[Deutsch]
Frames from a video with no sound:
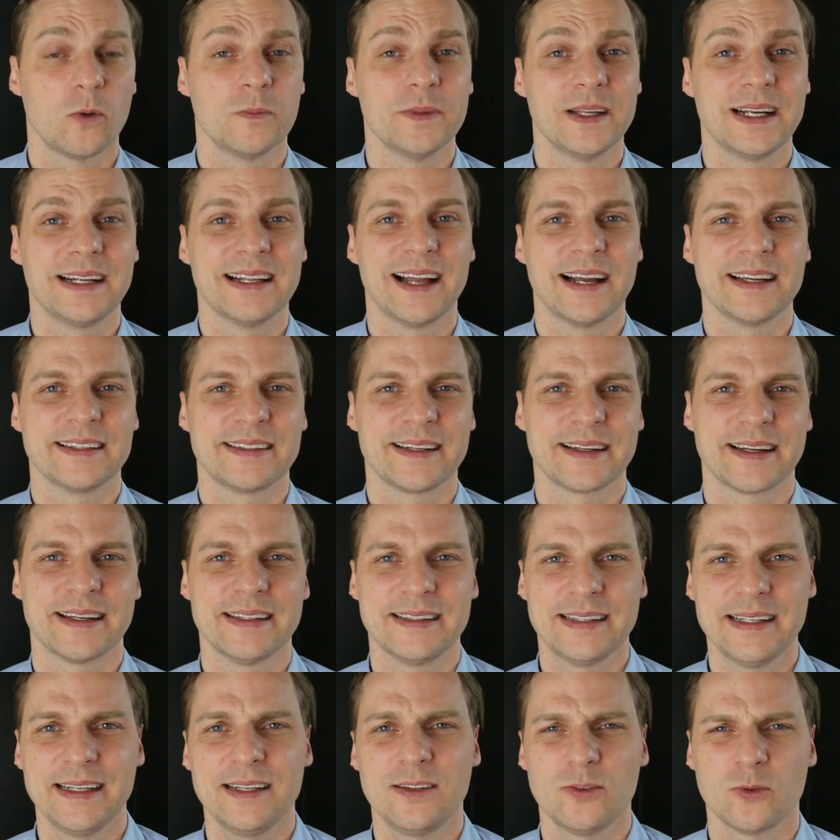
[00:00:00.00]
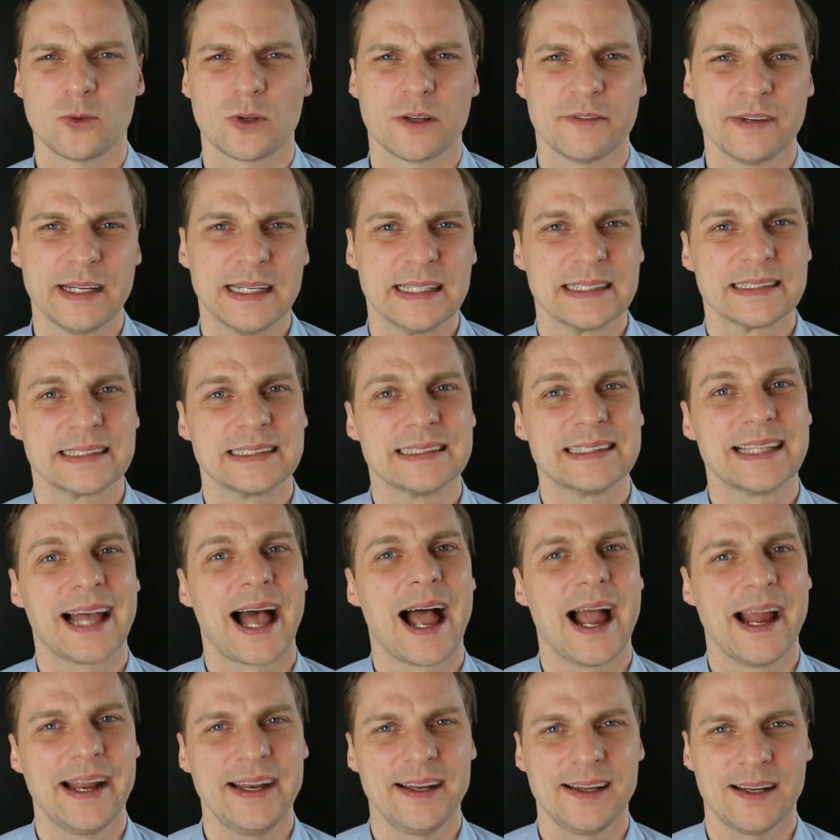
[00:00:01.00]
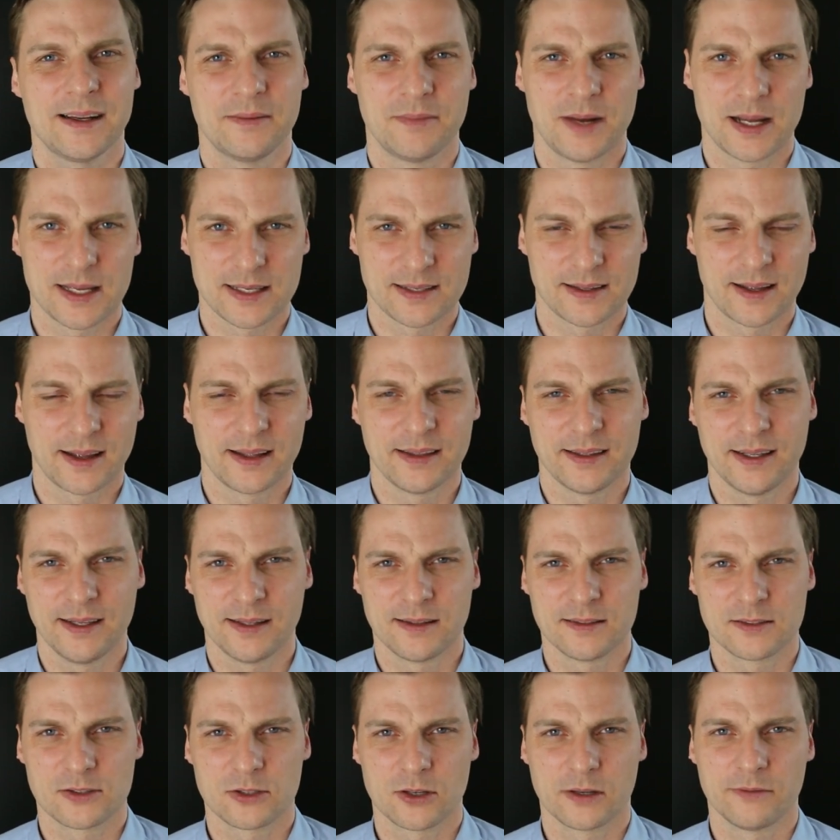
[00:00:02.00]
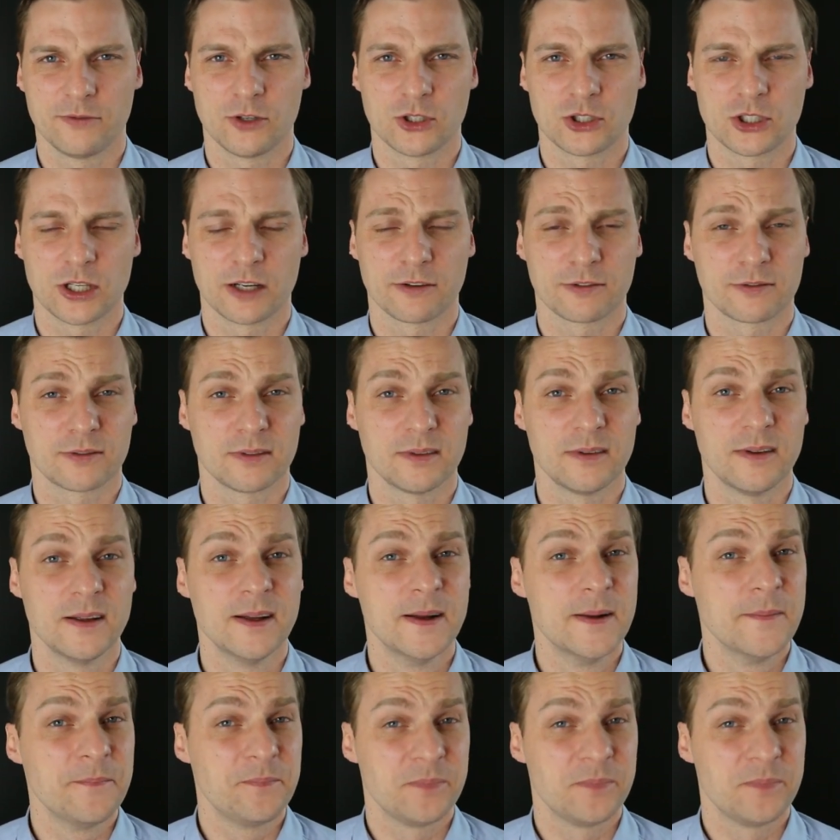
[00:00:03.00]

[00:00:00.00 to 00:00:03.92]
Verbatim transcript: um die gleichen Renditen oder wenigstens einigermaßen Renditen zu erwirtschaften.